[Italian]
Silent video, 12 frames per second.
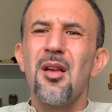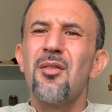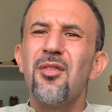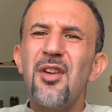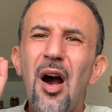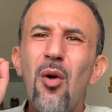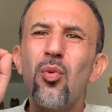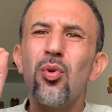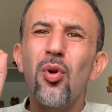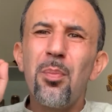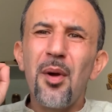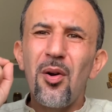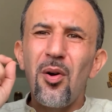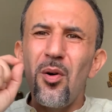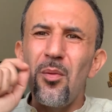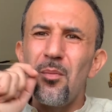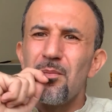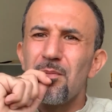Vi auguro
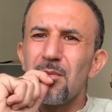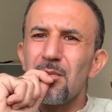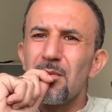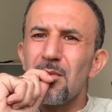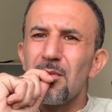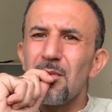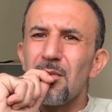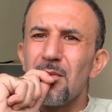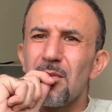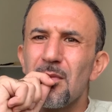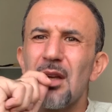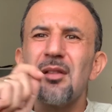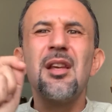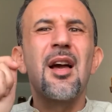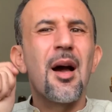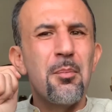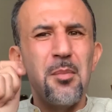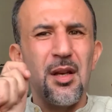però di
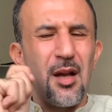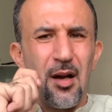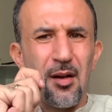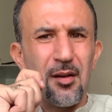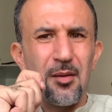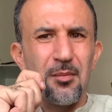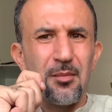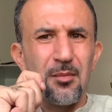camminare,